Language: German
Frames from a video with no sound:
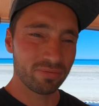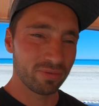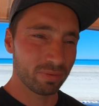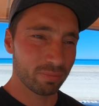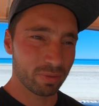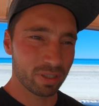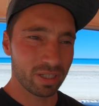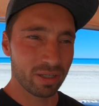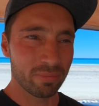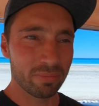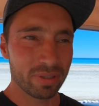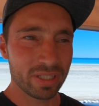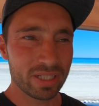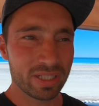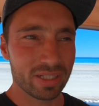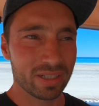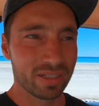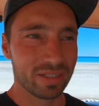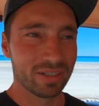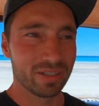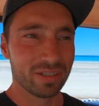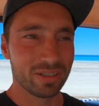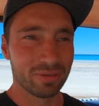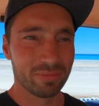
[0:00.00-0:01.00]
wie man am
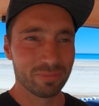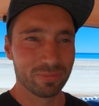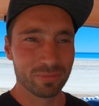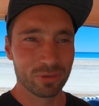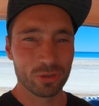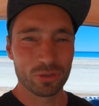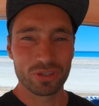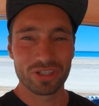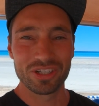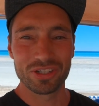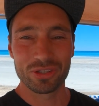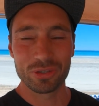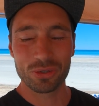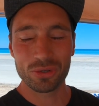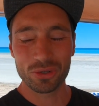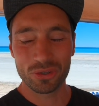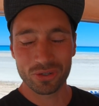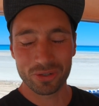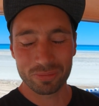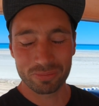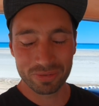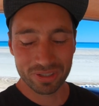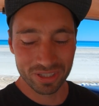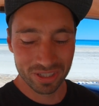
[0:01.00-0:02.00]
besten ähm, durch den Zoll
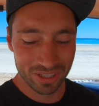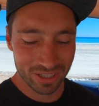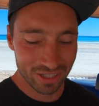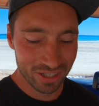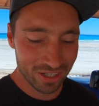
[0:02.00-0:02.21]
kommt.